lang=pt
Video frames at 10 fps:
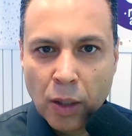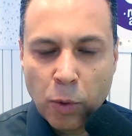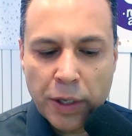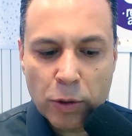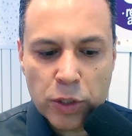
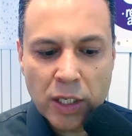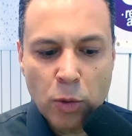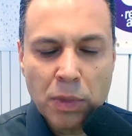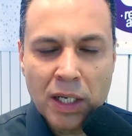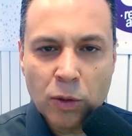Porque o ser
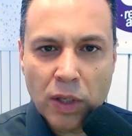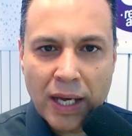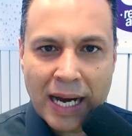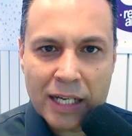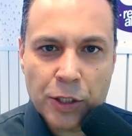humano
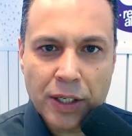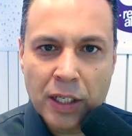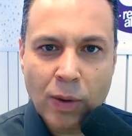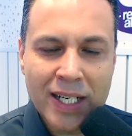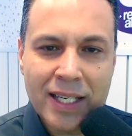que acha que
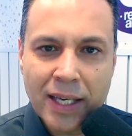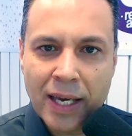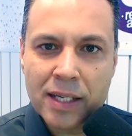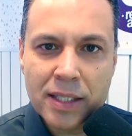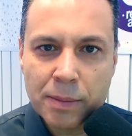não há
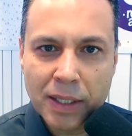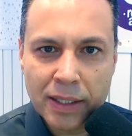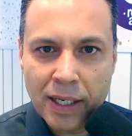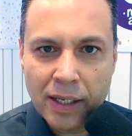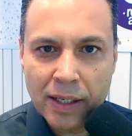ninguém acima
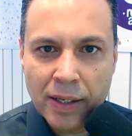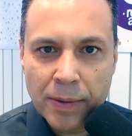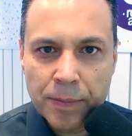dele